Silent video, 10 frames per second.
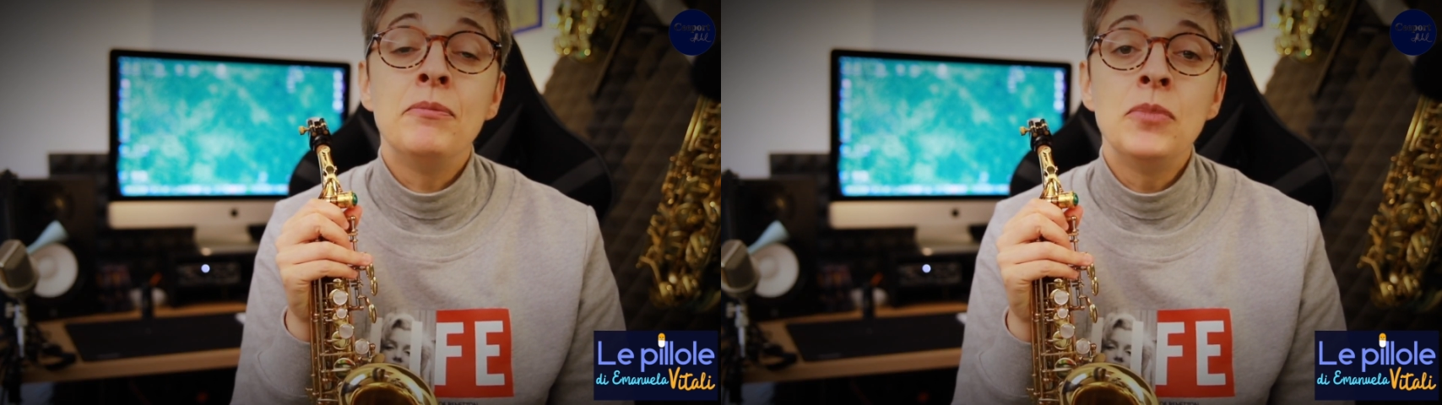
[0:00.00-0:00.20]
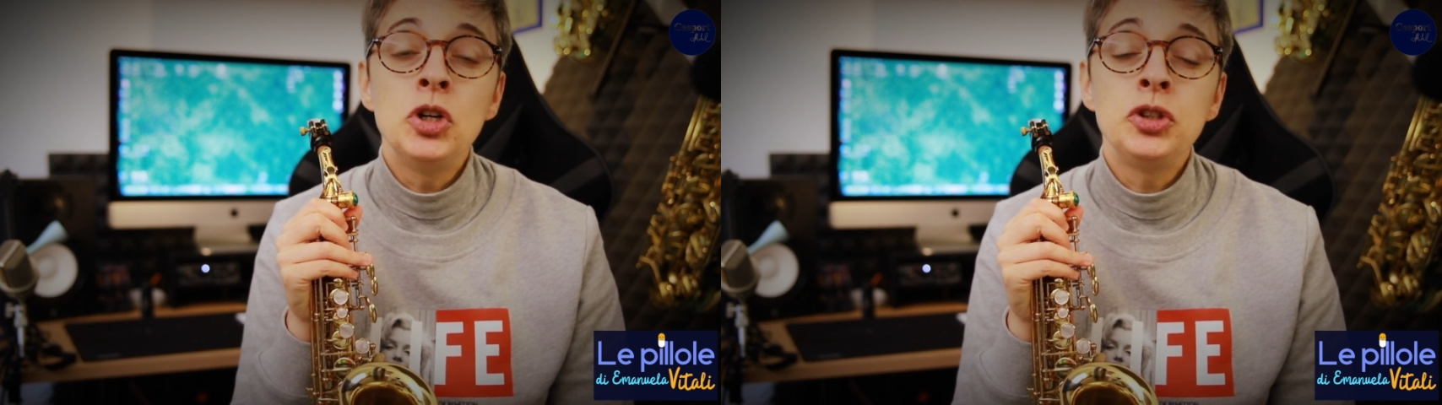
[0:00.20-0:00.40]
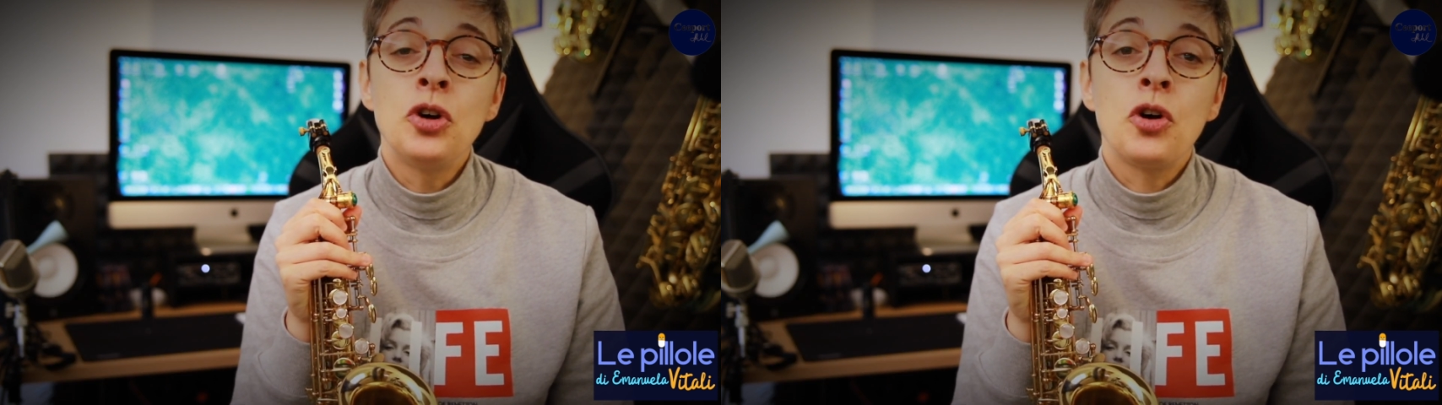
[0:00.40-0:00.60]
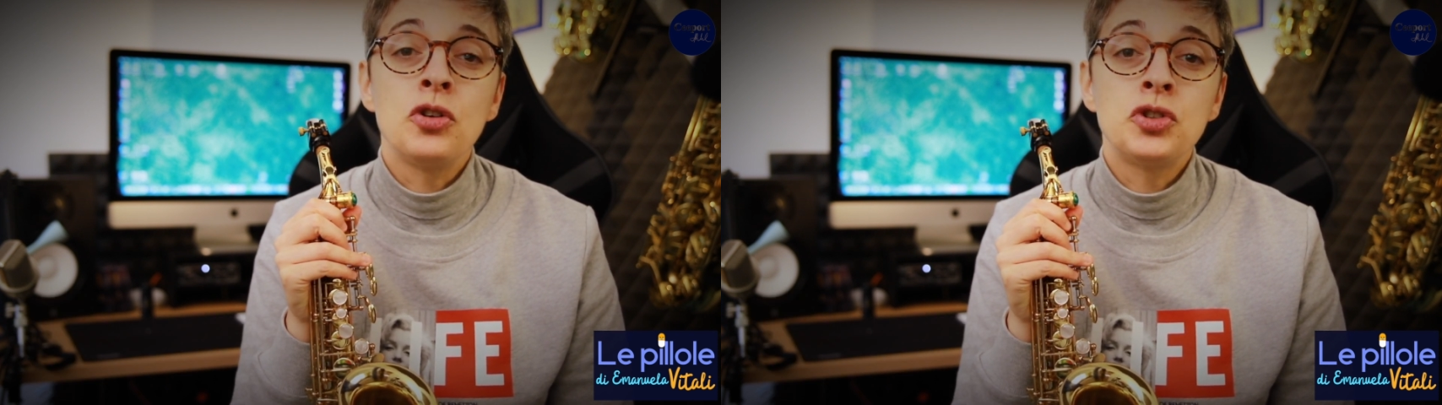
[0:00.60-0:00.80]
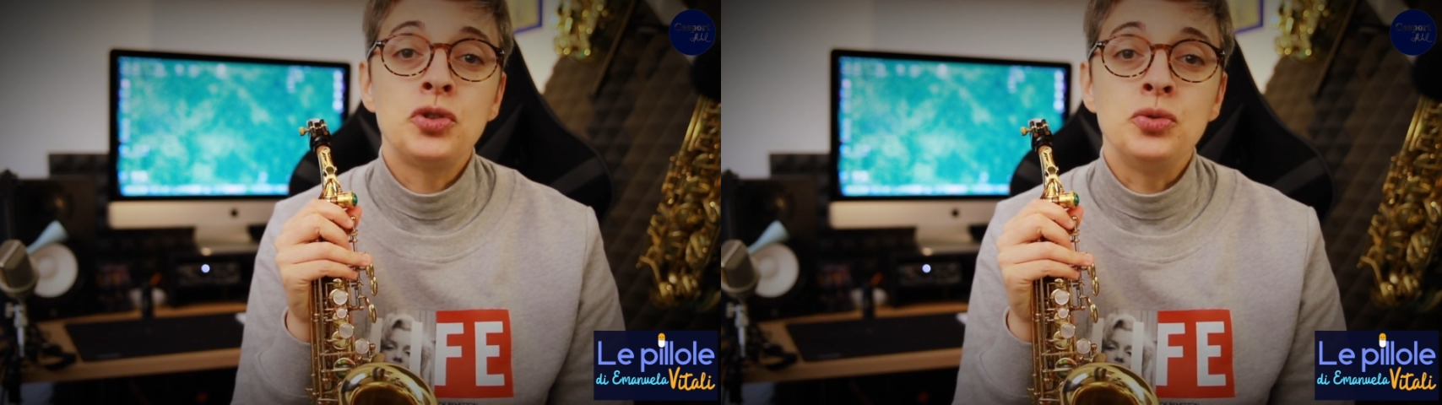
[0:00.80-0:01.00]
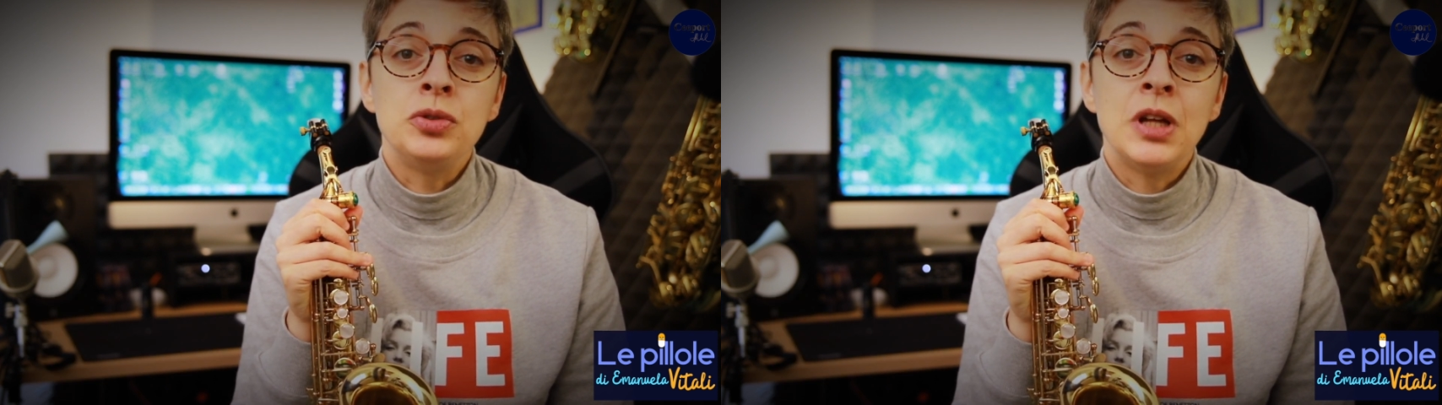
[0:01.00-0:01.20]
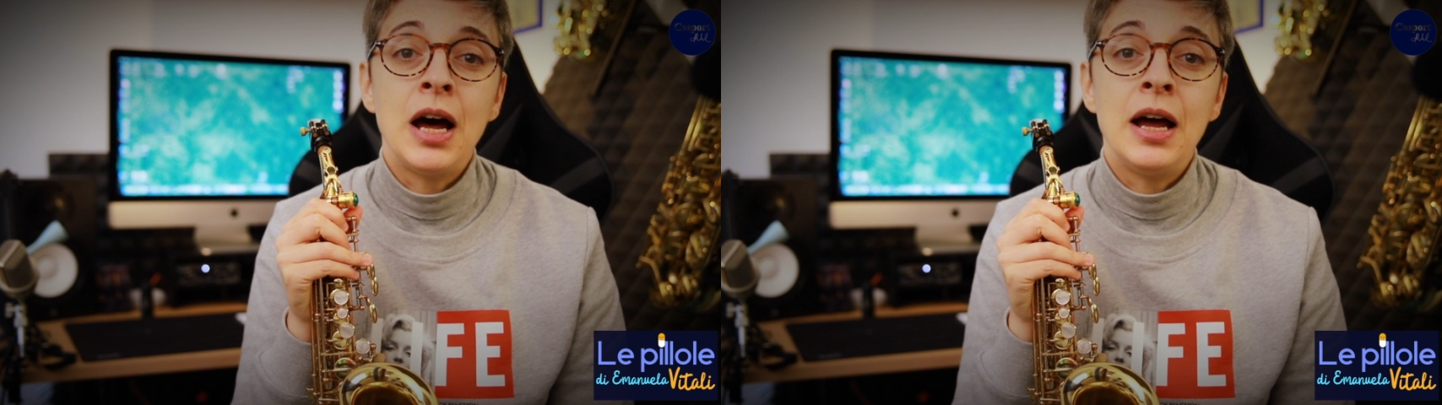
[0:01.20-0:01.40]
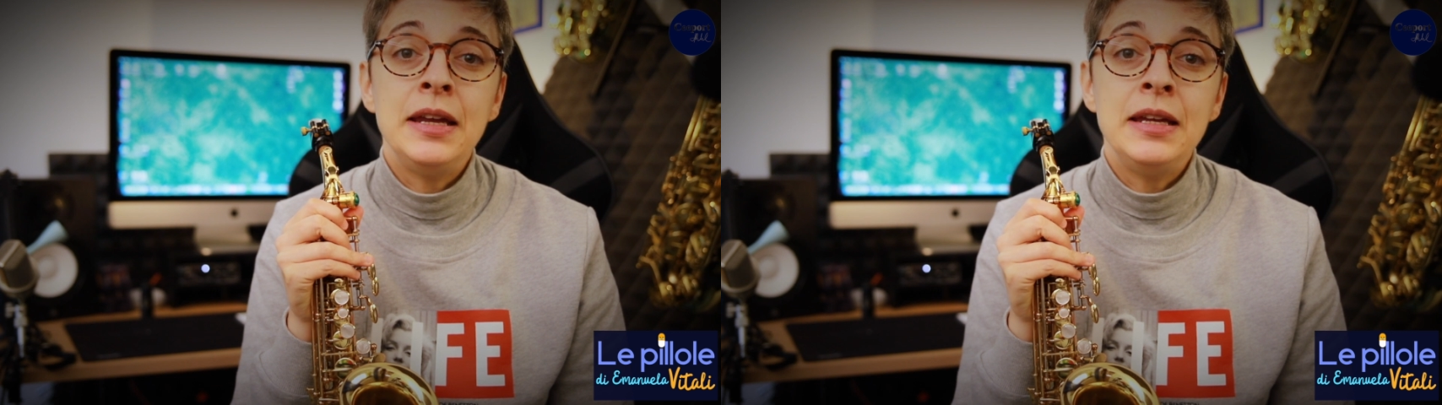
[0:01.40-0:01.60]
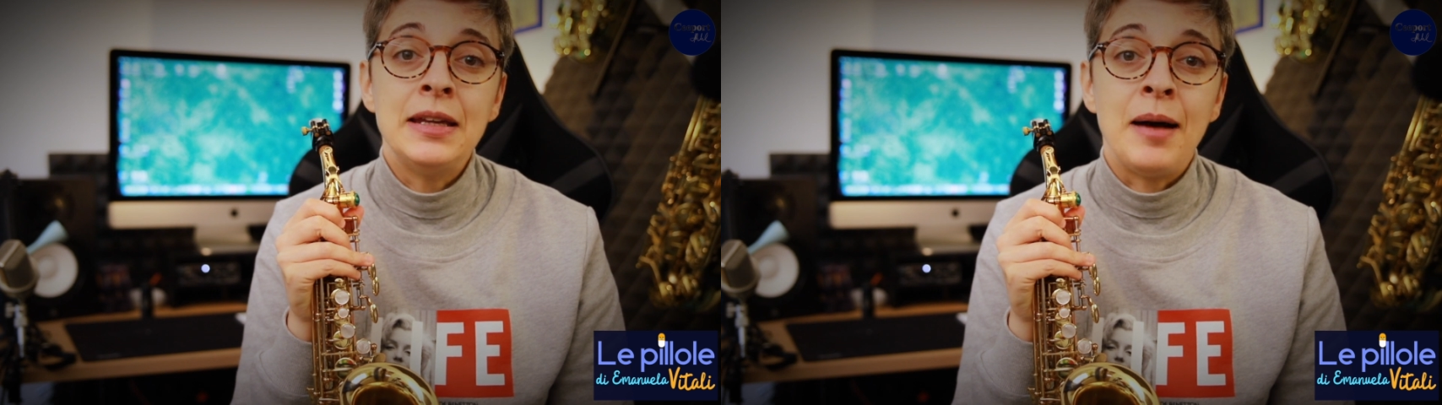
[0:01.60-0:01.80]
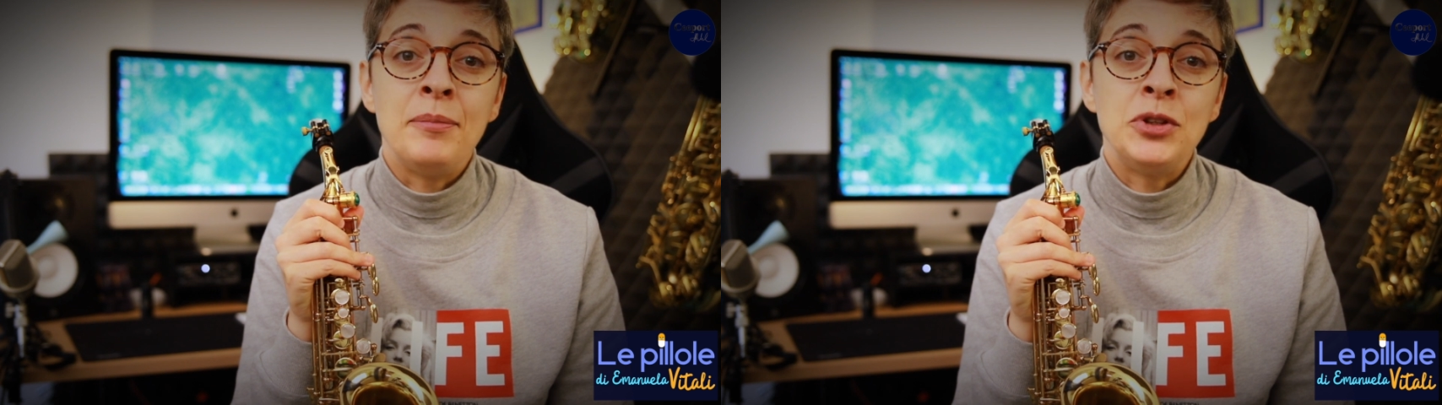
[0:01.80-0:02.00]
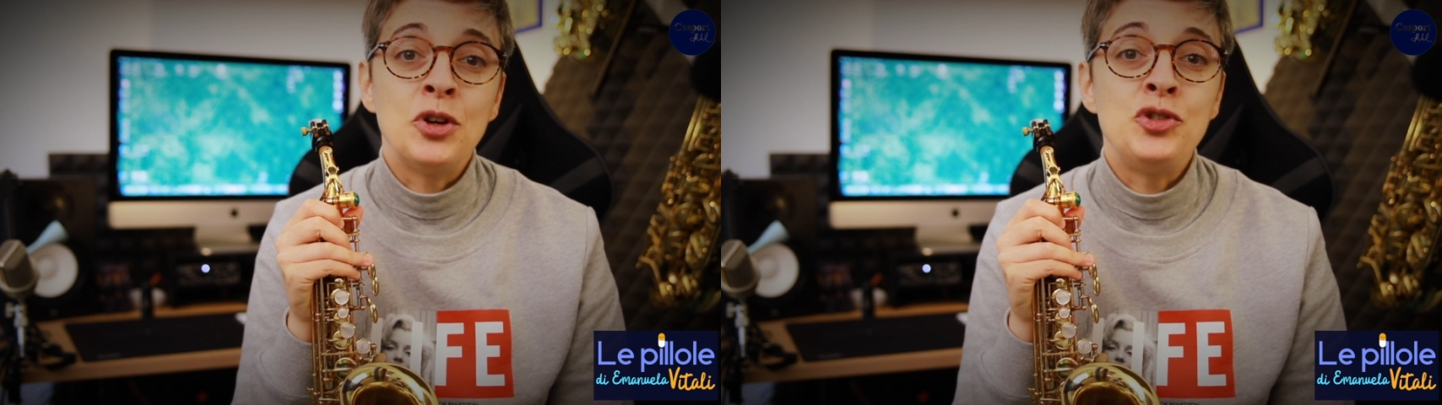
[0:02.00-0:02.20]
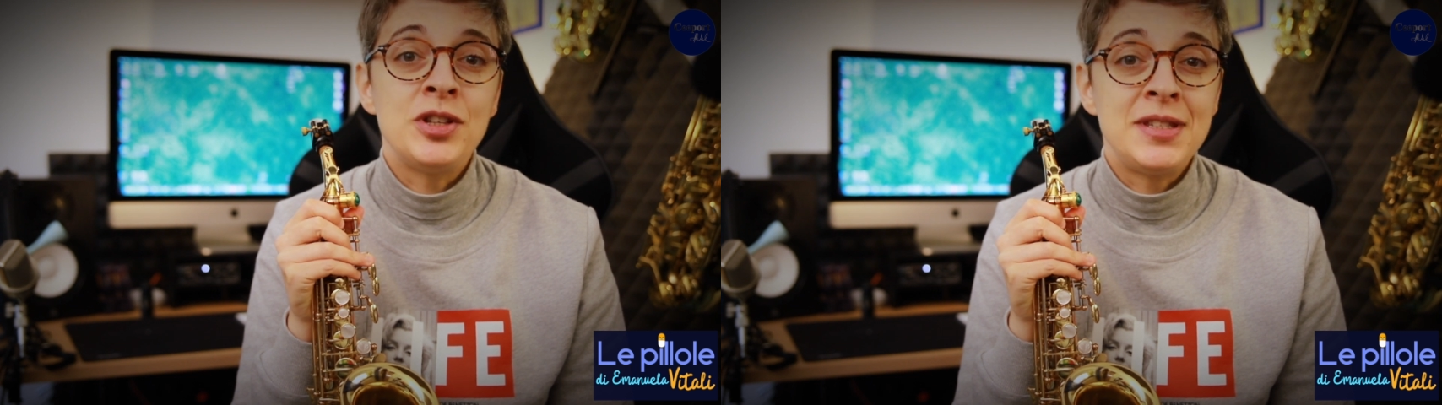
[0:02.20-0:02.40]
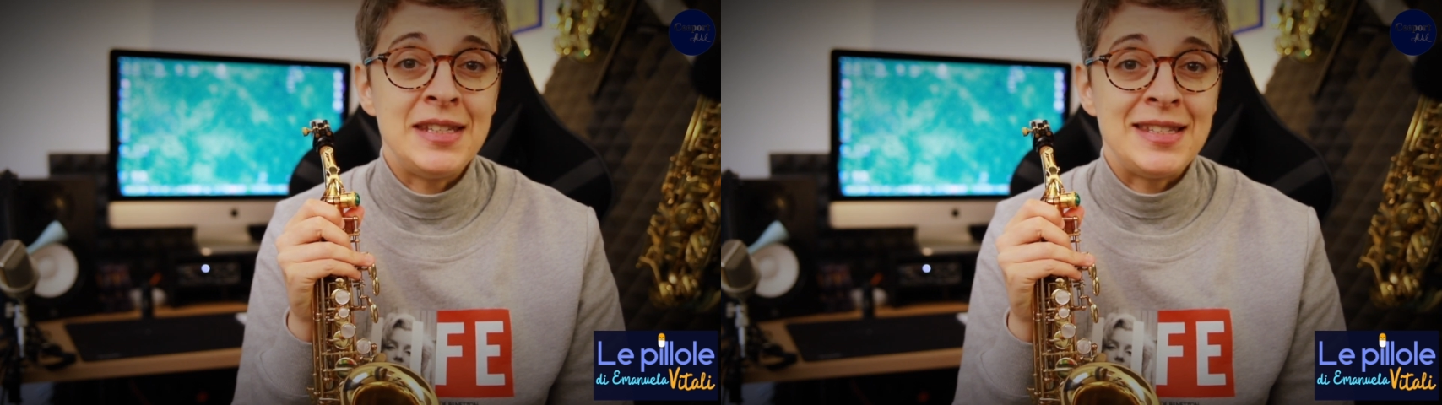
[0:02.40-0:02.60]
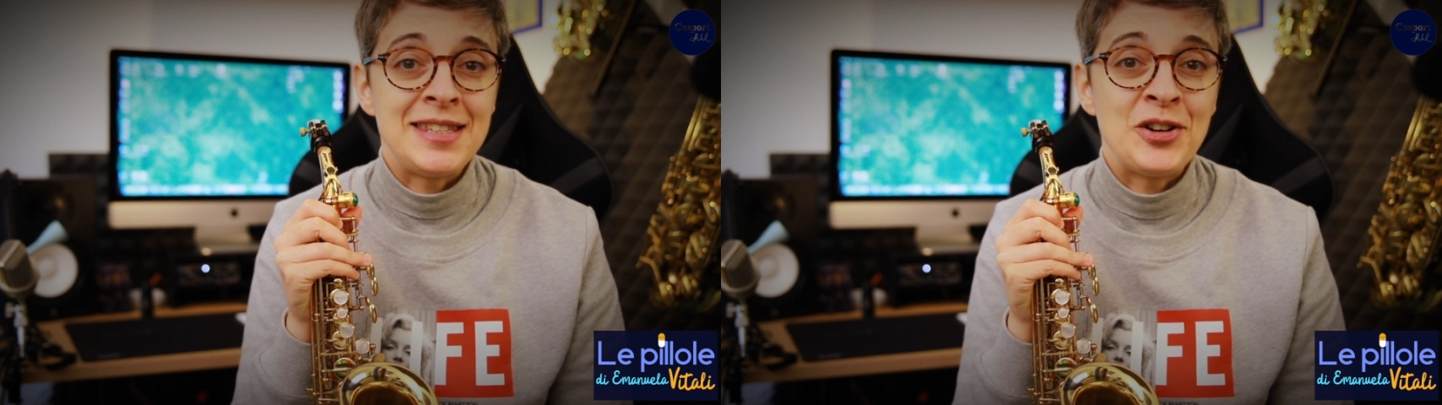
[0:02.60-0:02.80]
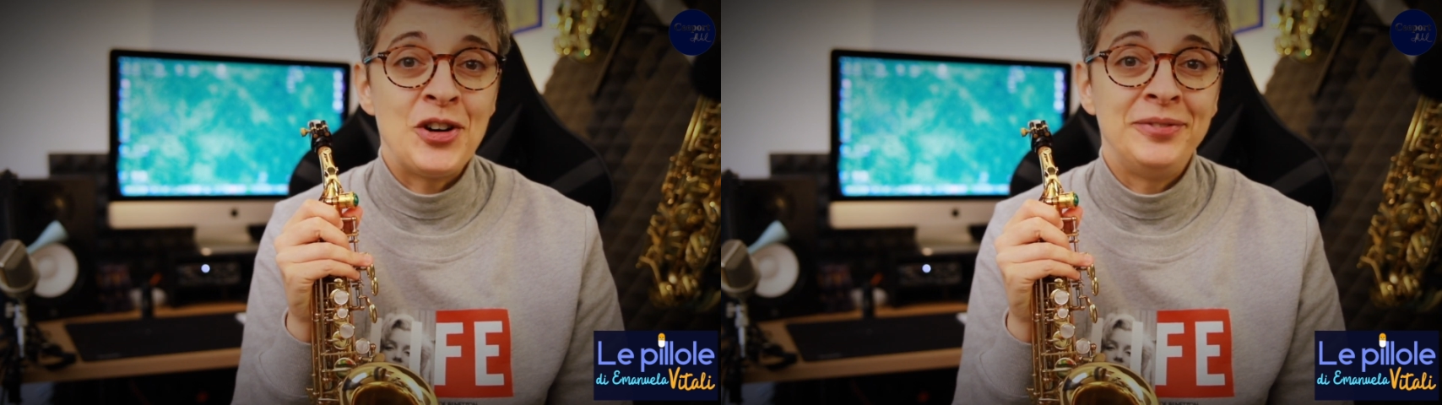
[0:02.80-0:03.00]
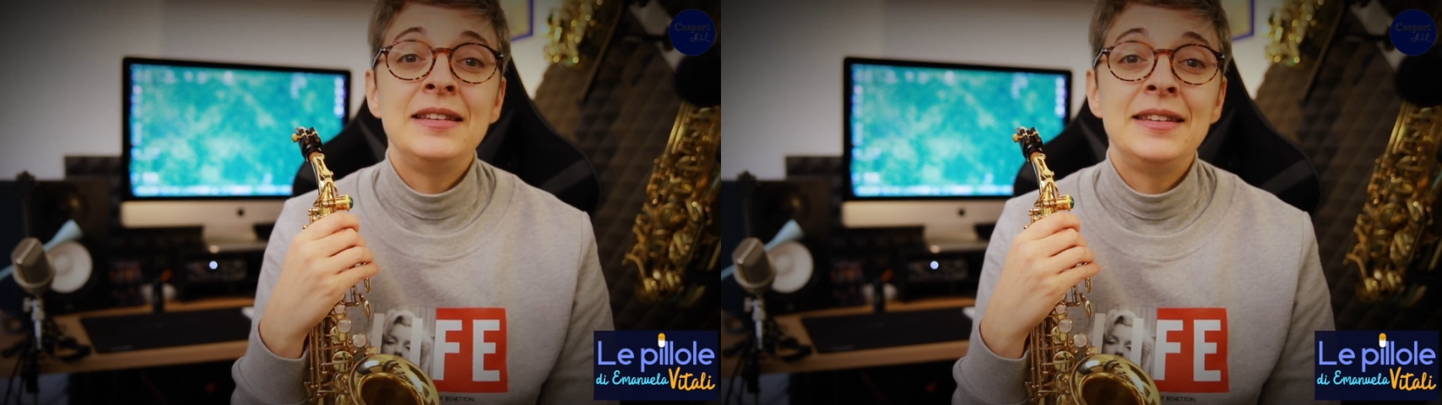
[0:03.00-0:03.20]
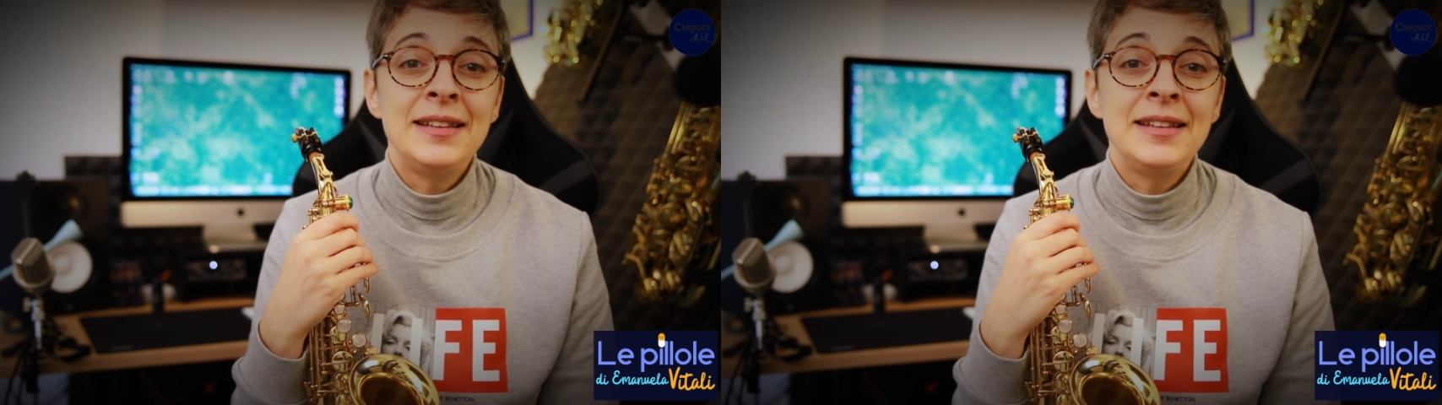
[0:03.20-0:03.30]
molto conosciuta in ambito jazzistico,